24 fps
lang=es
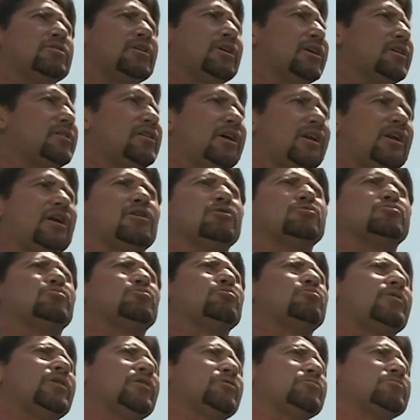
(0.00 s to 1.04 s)
de ganarle a los
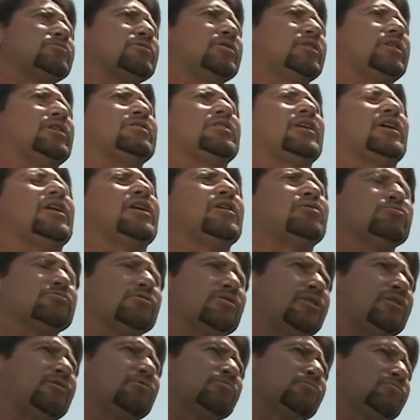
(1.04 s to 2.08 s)
cubanos y de ganarle a los
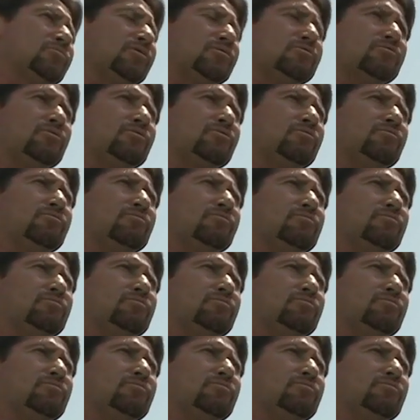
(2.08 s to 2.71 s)
gringos, que son